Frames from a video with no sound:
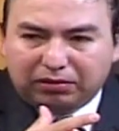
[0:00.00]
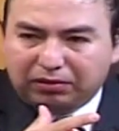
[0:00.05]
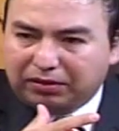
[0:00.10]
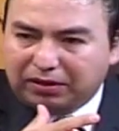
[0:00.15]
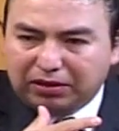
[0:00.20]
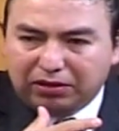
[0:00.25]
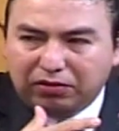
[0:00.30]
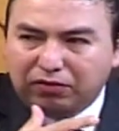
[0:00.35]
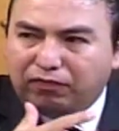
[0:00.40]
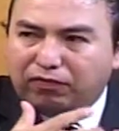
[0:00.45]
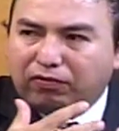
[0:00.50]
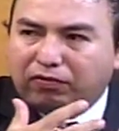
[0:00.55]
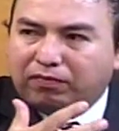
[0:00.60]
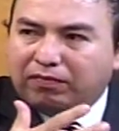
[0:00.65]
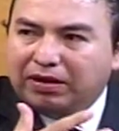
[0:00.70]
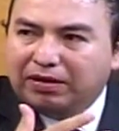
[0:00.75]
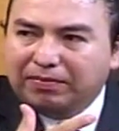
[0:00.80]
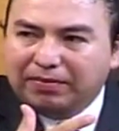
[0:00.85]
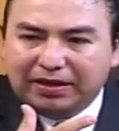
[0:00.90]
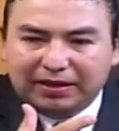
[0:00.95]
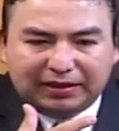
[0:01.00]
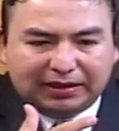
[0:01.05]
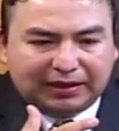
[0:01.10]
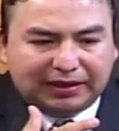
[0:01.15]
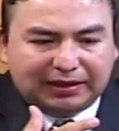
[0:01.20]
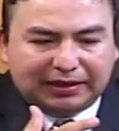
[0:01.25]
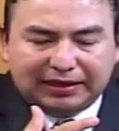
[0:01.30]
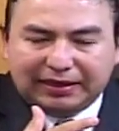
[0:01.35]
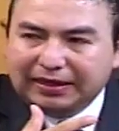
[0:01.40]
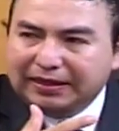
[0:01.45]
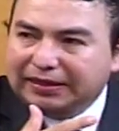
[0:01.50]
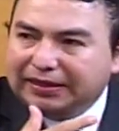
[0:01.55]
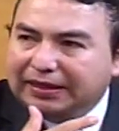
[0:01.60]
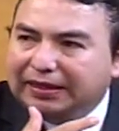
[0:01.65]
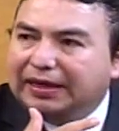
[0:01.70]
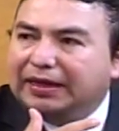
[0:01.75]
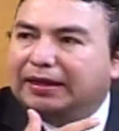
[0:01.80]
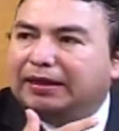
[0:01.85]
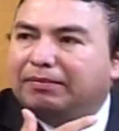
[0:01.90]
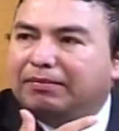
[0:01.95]
se, dio formalmente quién
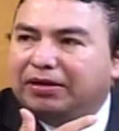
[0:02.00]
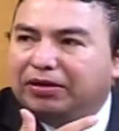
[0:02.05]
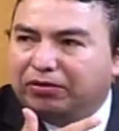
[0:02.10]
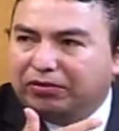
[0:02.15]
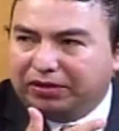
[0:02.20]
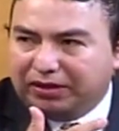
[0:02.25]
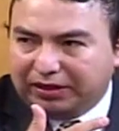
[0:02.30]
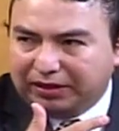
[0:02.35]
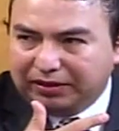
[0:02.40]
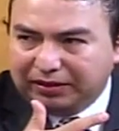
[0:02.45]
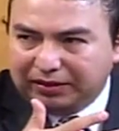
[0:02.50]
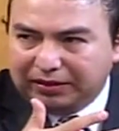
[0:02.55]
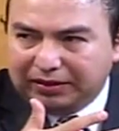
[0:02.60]
tiene esa mayoría,